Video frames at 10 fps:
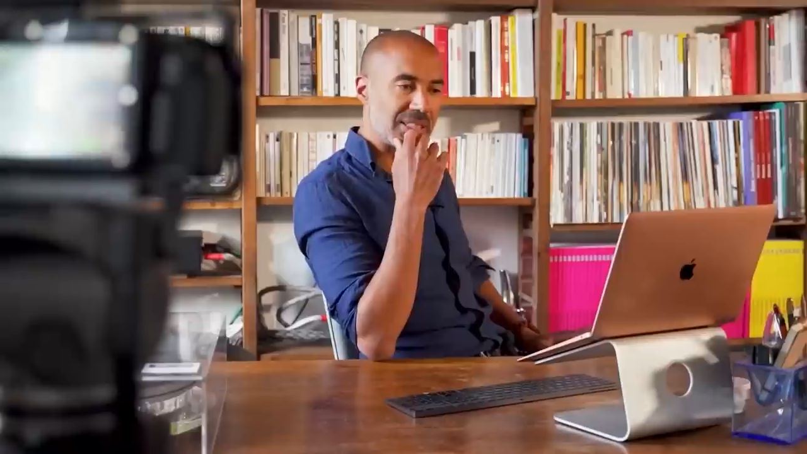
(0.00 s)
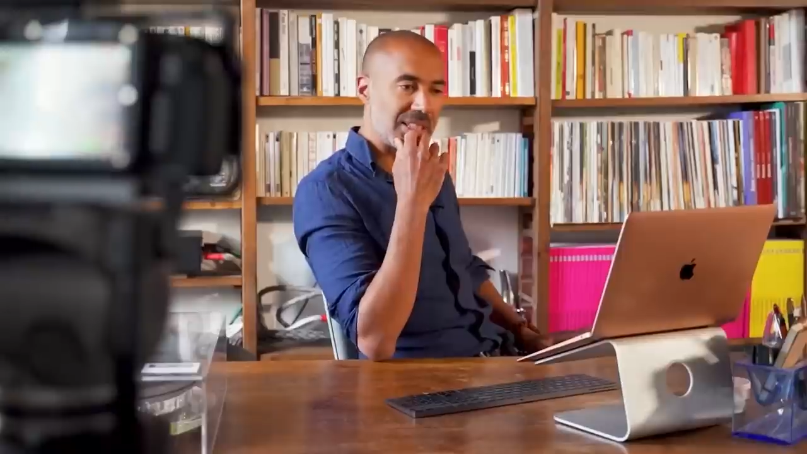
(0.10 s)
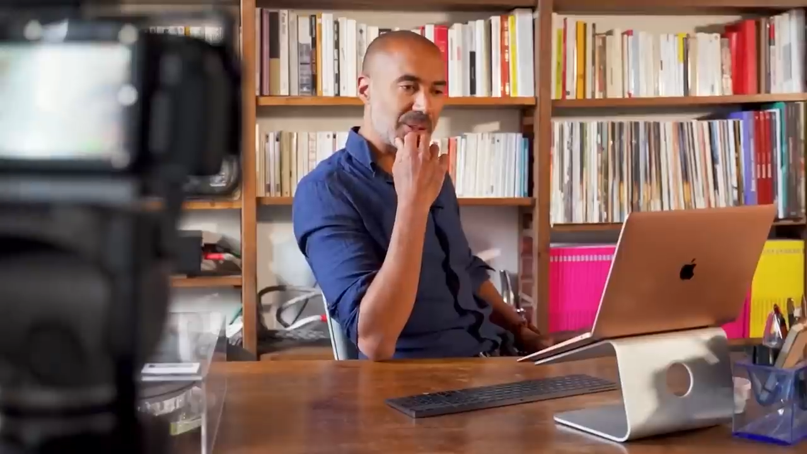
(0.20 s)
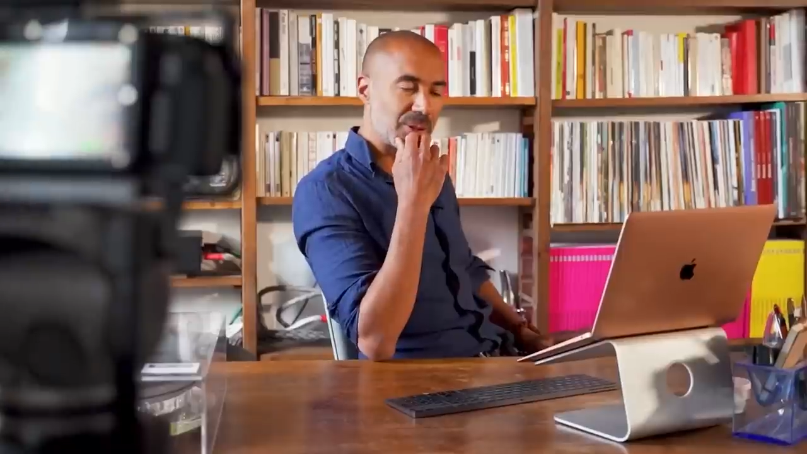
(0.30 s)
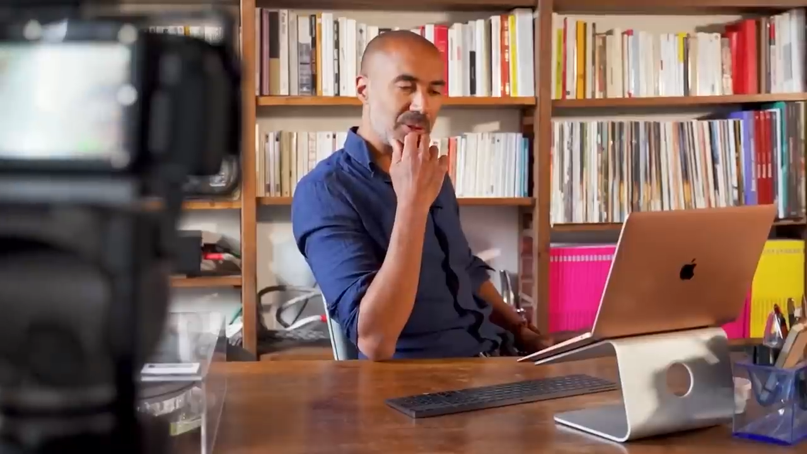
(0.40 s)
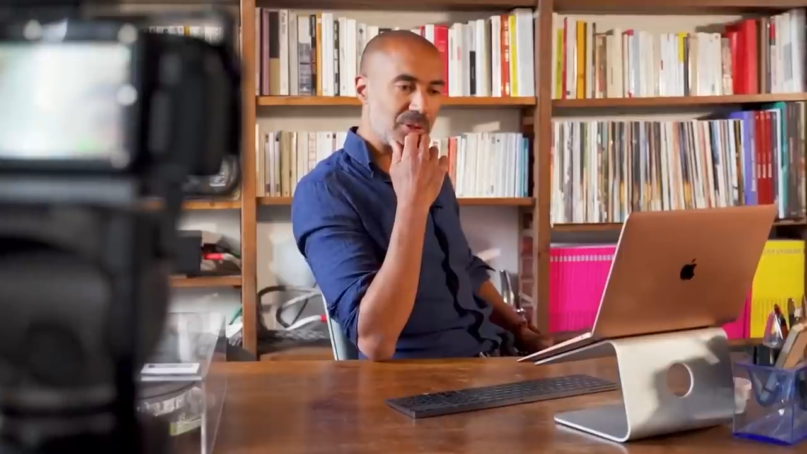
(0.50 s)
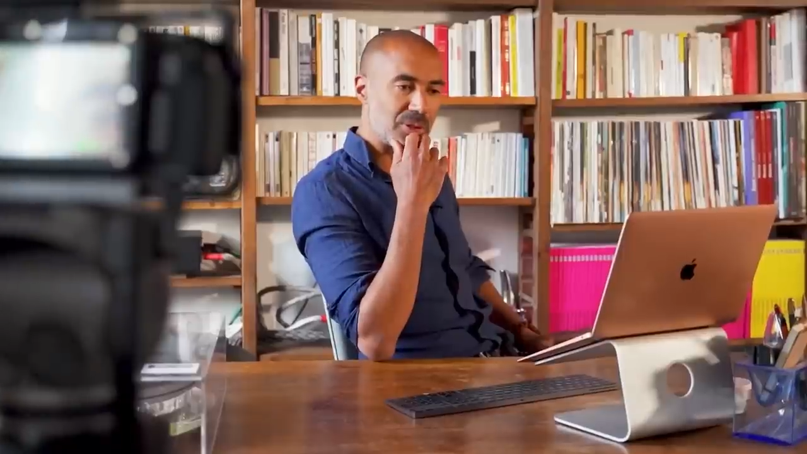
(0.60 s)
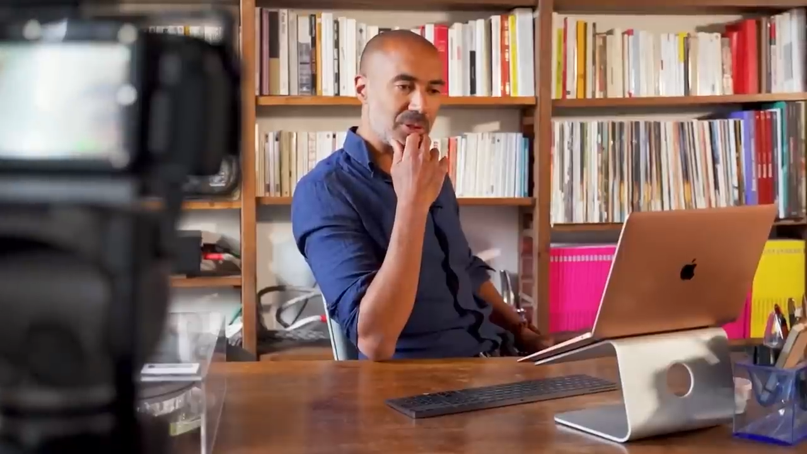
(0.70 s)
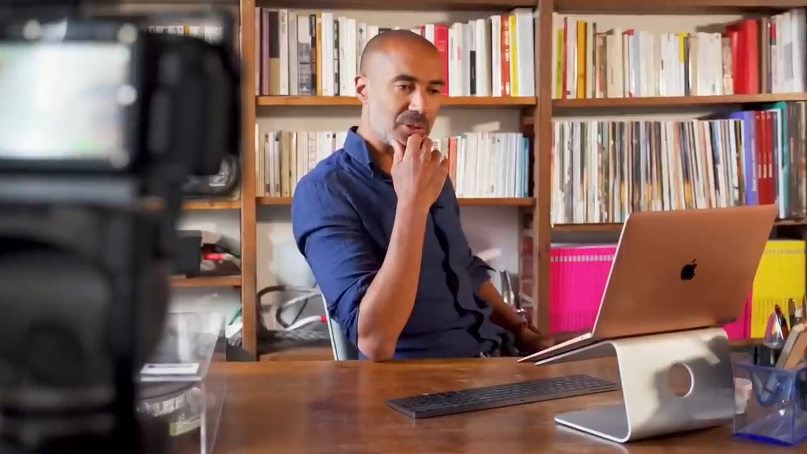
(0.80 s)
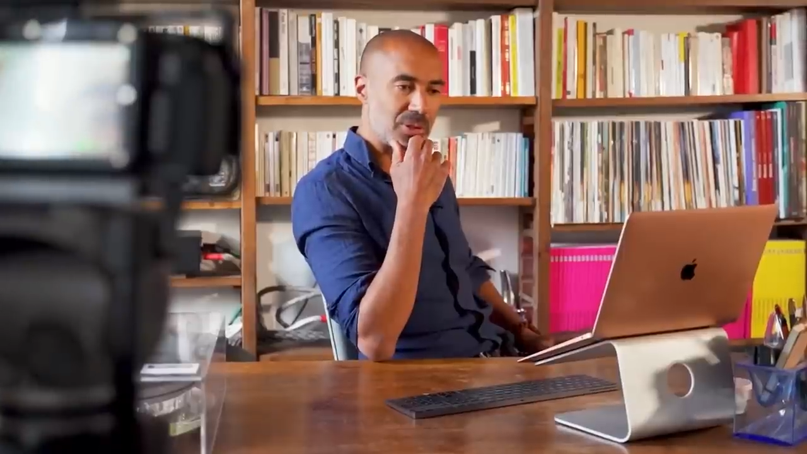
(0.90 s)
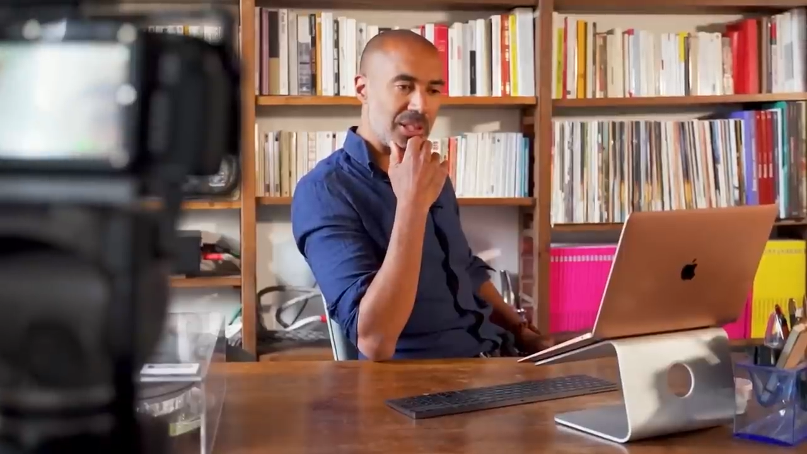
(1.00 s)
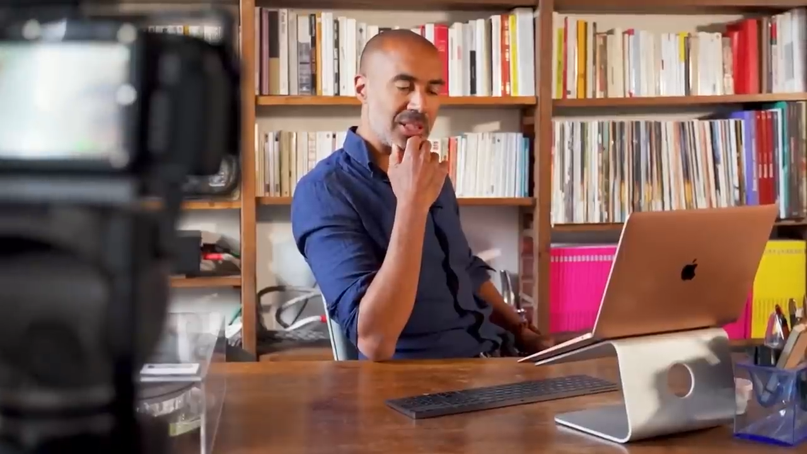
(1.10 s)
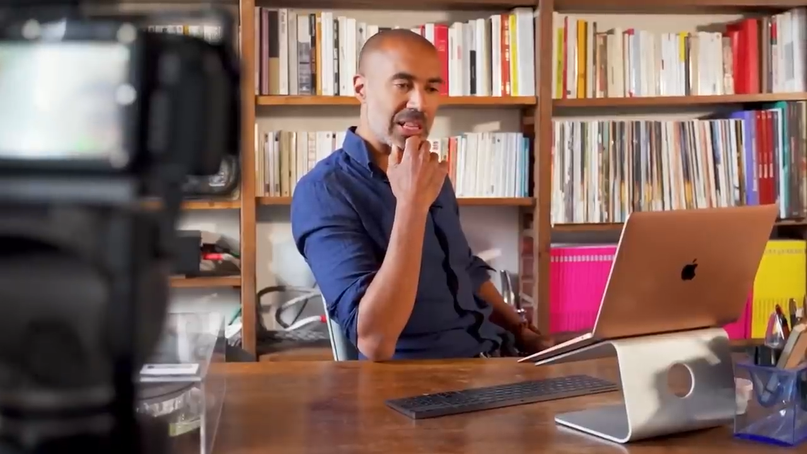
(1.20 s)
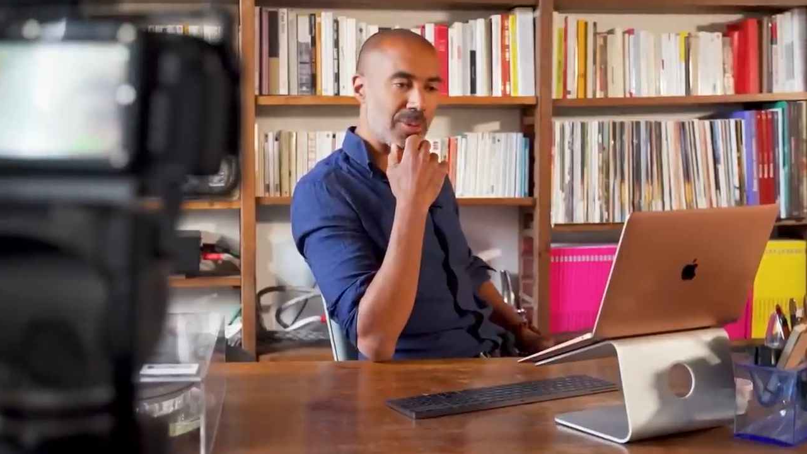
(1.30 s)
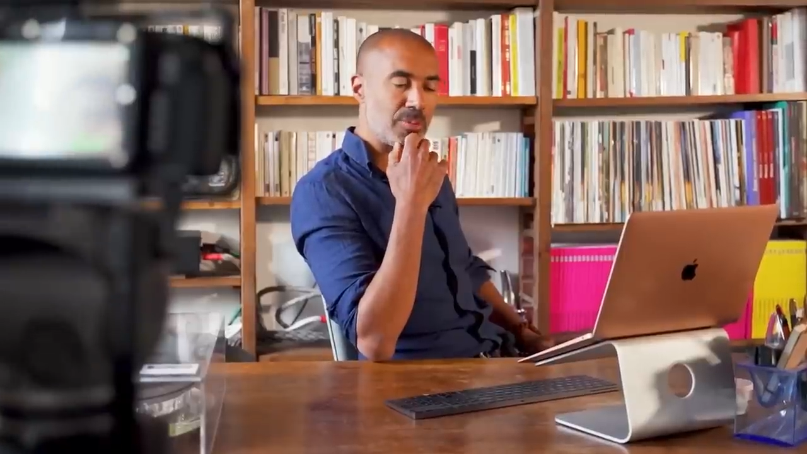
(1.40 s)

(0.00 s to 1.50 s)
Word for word: C'est-à-dire que, euh, est-ce qu'à un